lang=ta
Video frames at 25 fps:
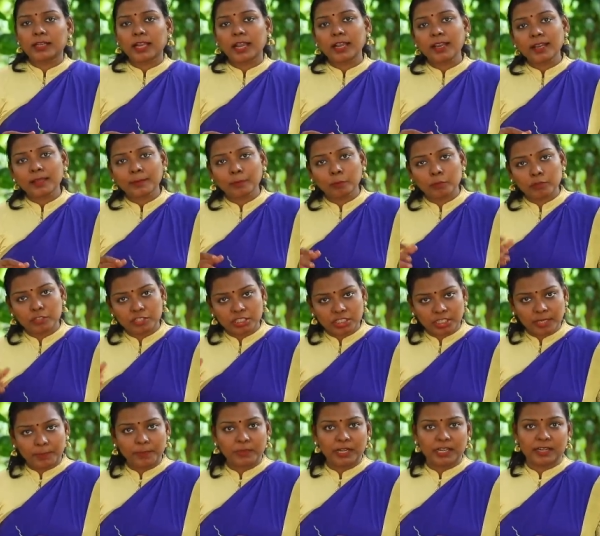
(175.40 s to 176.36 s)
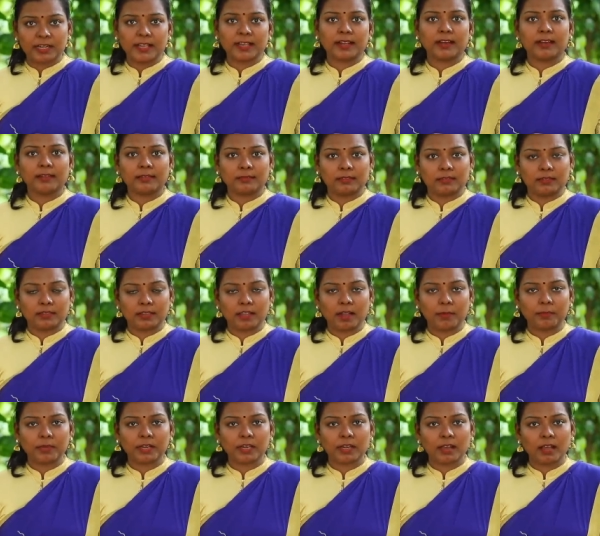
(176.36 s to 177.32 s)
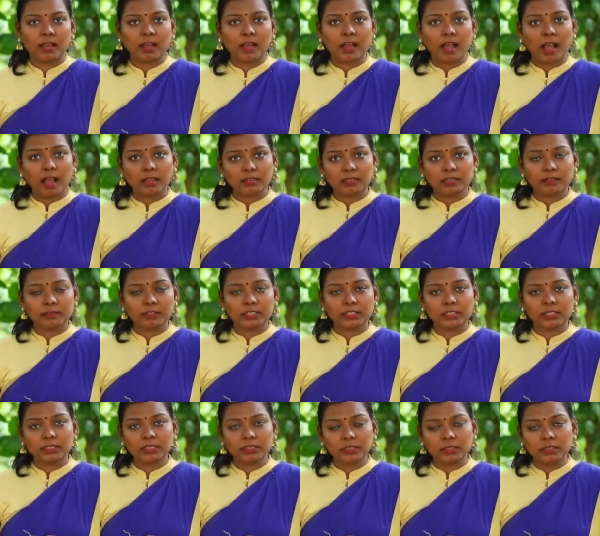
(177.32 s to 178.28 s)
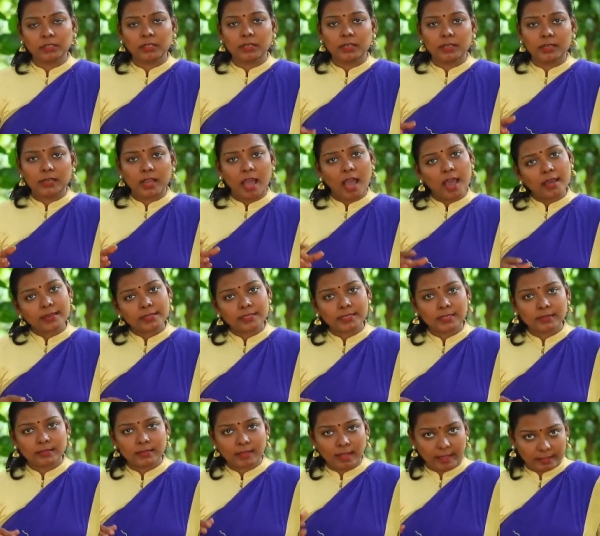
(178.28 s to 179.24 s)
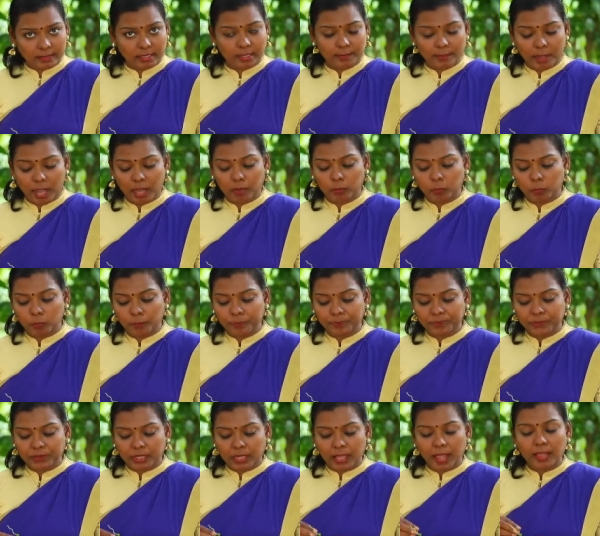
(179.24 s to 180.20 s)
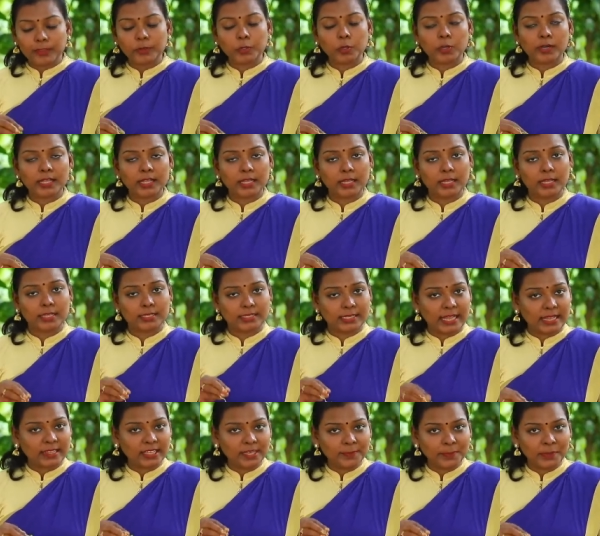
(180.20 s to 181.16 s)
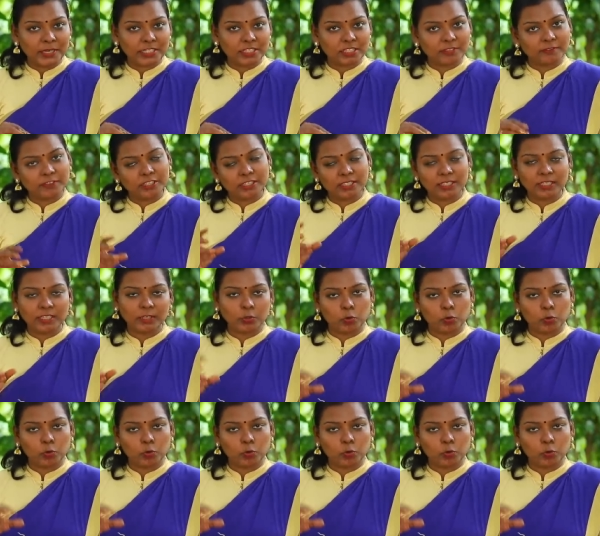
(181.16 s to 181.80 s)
நல்ல முற்றிய பிரண்டை எடுத்துட்டீங்க அப்படின்னா அதில் வந்து நார்ச்சத்து அதிகமாகவும் அதோட சதைப்பற்று வந்து